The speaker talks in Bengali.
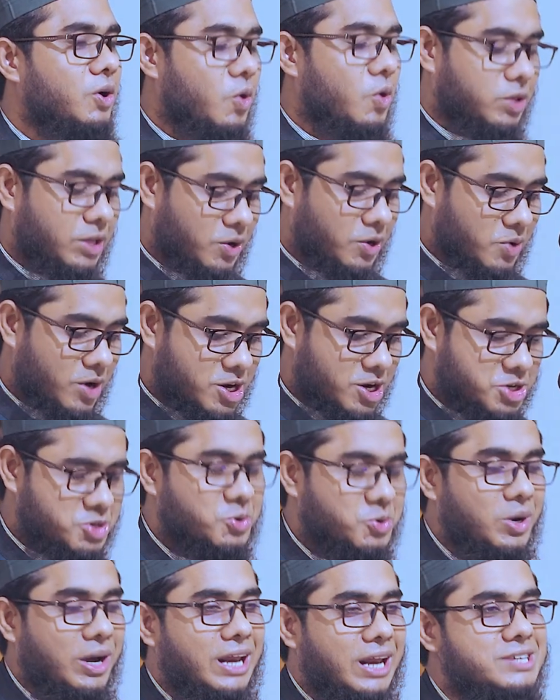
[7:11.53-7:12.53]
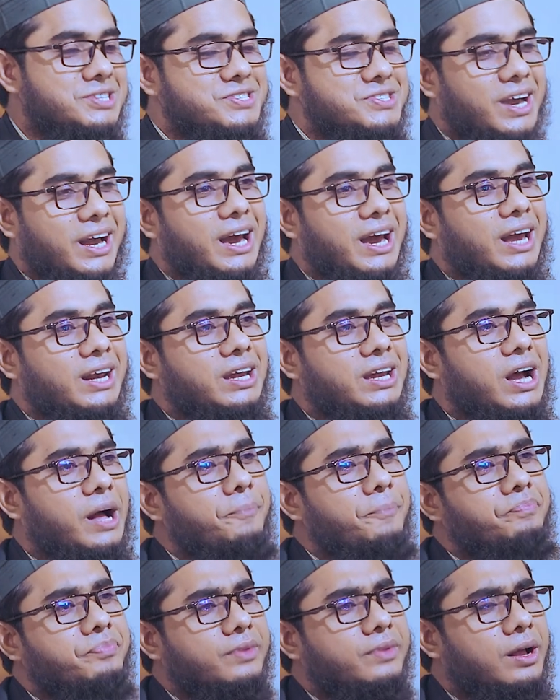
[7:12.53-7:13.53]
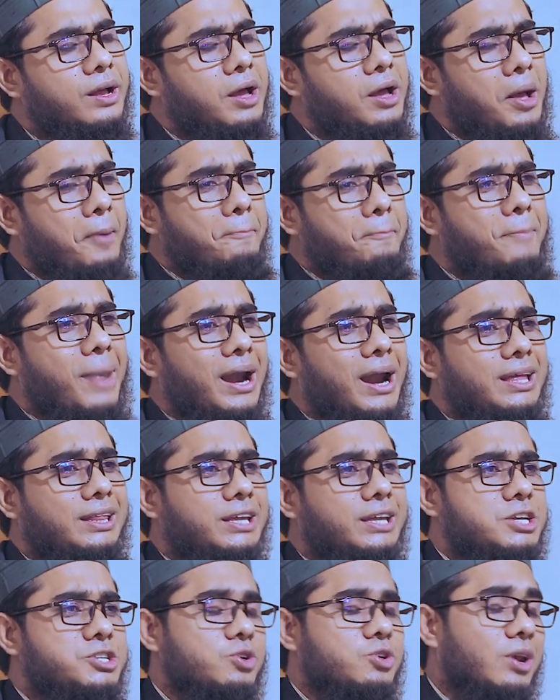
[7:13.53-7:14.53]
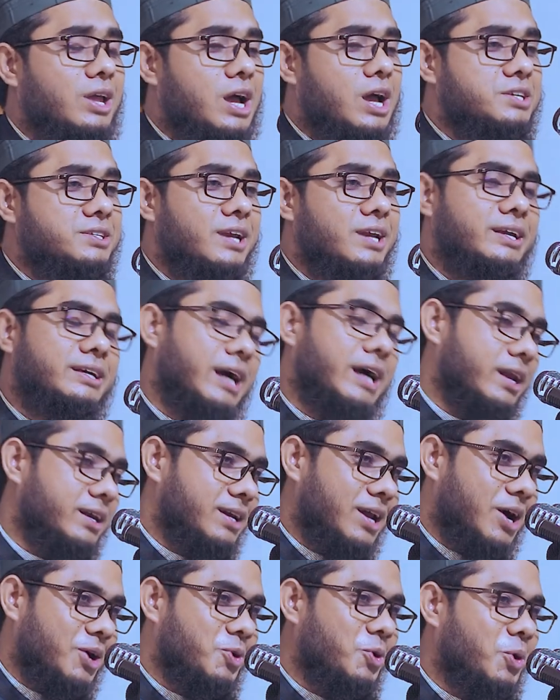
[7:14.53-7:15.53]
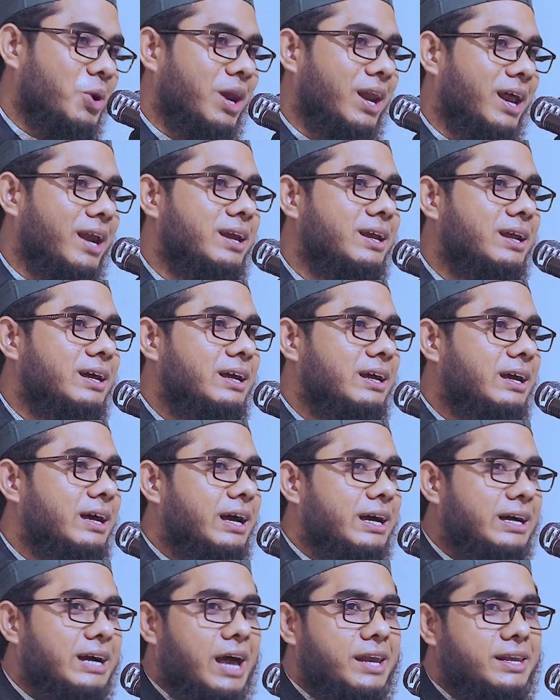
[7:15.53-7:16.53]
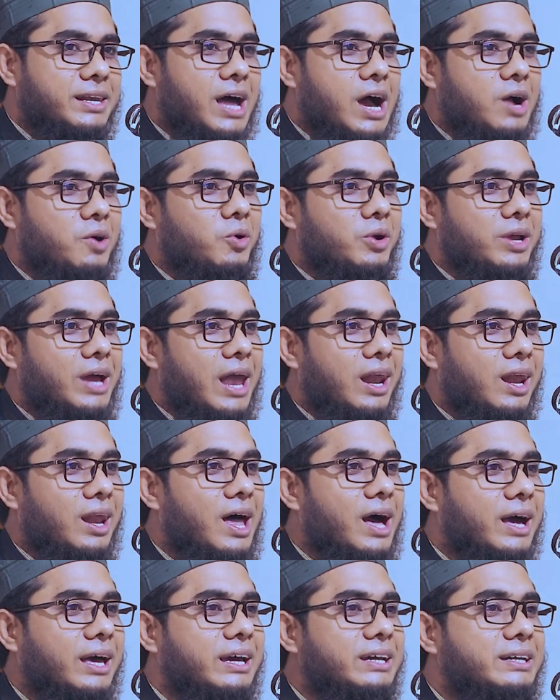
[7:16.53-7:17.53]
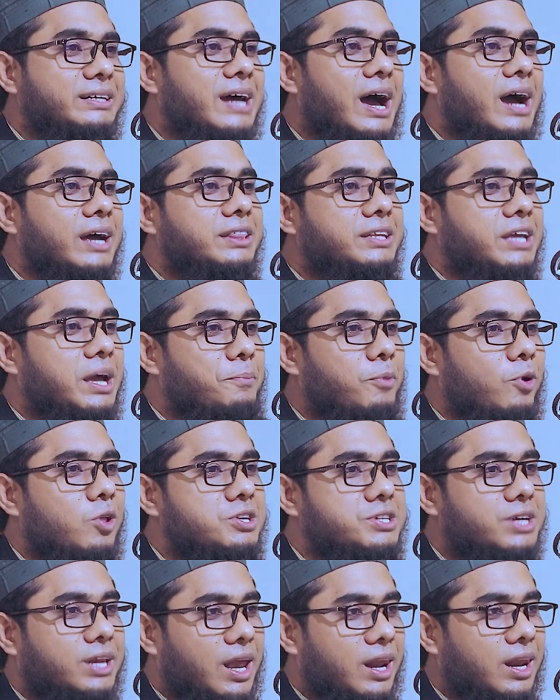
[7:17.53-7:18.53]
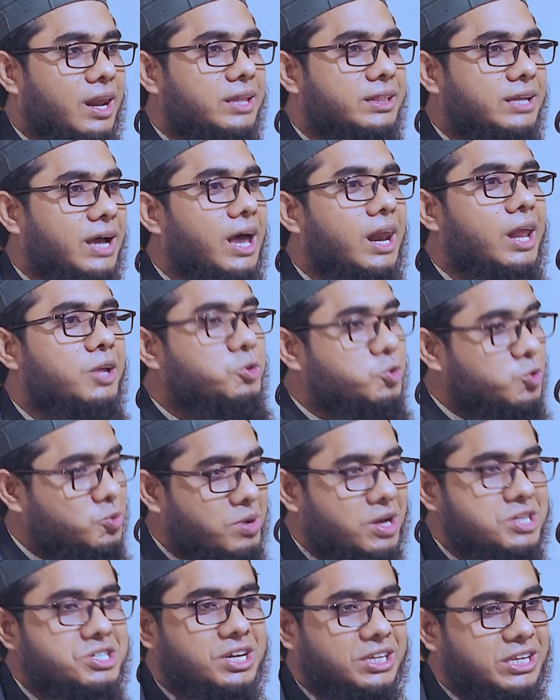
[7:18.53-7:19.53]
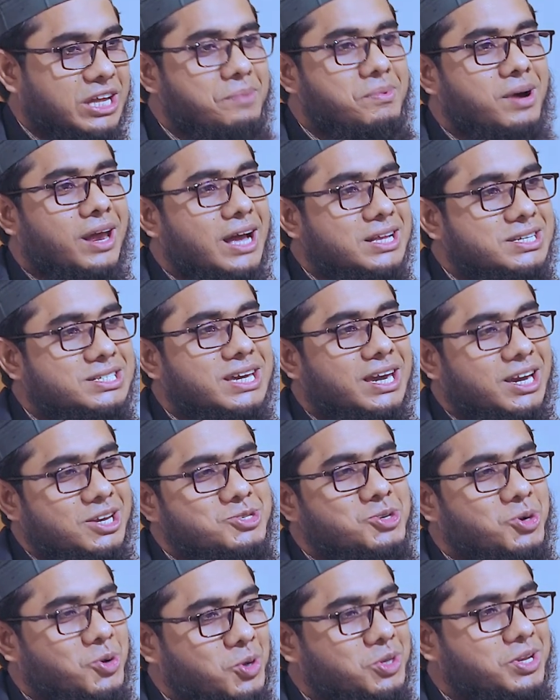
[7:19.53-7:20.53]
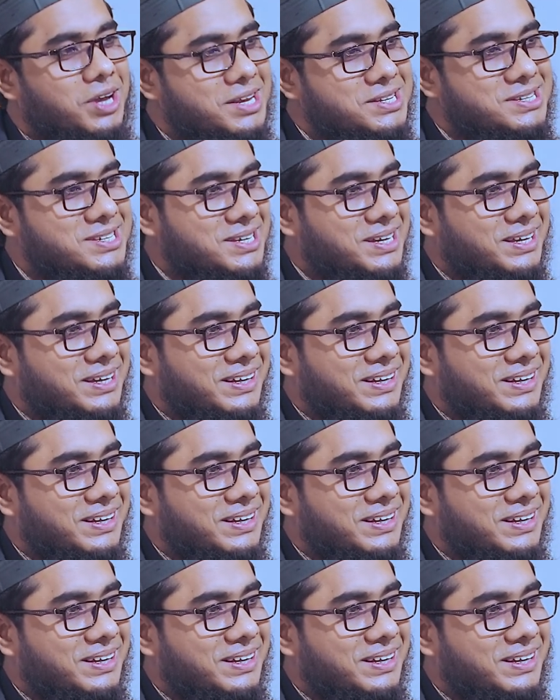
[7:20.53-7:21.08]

কথাগুলো শুনলেন জাকারিয়া বাড়িতে চলে আসলেন কান্না করলেন কান্না করে আল্লাহকে ডাক দিয়ে বলছেন আল্লাহ তাহলে তোমার সাথে আমার আজকে কিছু কথা আছে